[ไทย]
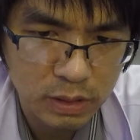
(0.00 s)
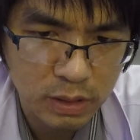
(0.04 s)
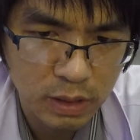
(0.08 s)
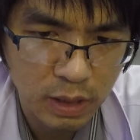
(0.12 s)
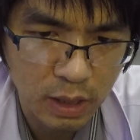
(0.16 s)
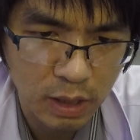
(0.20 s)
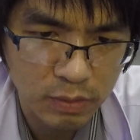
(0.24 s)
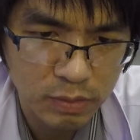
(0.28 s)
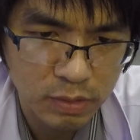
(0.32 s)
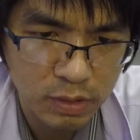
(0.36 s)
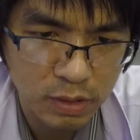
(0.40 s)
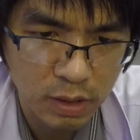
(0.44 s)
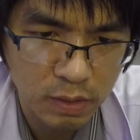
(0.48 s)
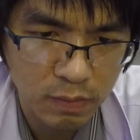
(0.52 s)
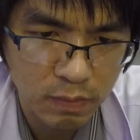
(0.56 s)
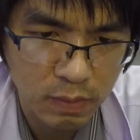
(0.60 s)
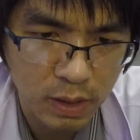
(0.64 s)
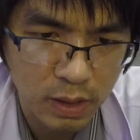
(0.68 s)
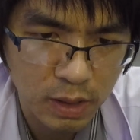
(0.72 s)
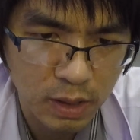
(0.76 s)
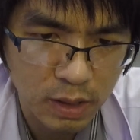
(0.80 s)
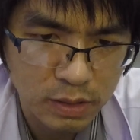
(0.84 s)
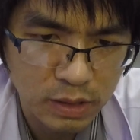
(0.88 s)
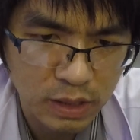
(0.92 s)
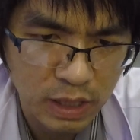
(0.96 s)
กล่าวเตือน
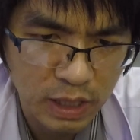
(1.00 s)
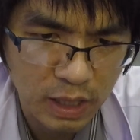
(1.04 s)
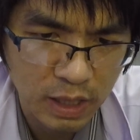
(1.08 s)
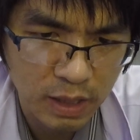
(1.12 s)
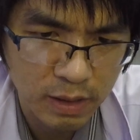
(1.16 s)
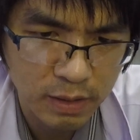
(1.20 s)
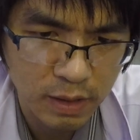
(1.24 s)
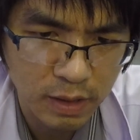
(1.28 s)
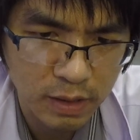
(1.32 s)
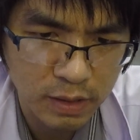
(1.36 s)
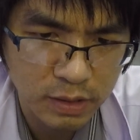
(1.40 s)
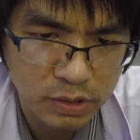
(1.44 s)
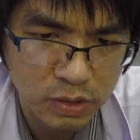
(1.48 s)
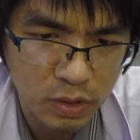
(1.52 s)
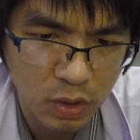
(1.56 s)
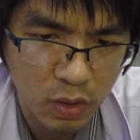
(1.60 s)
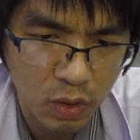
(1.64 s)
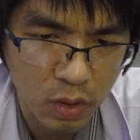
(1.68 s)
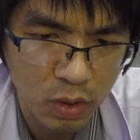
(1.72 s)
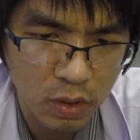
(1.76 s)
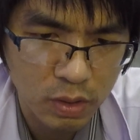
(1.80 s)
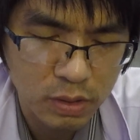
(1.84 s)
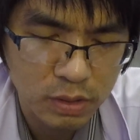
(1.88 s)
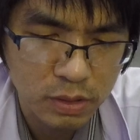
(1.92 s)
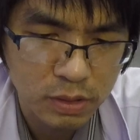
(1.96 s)
ว่าถ้าในสอ
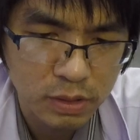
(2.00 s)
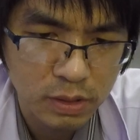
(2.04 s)
ง